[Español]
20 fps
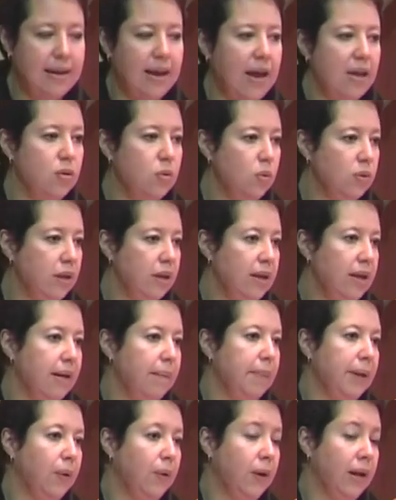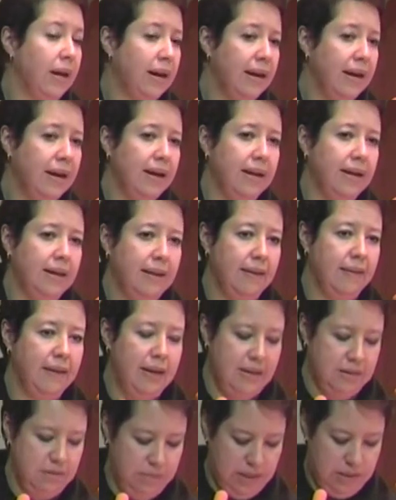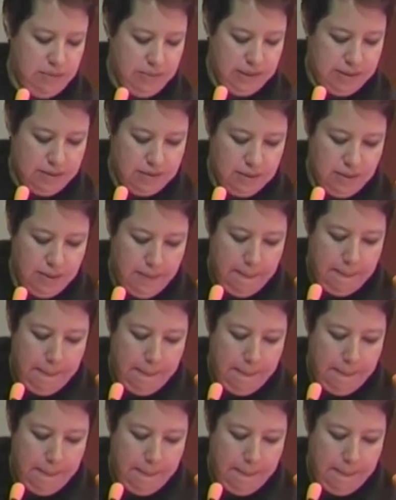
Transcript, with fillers: que ayuden a mejorar la calidad de las mismas.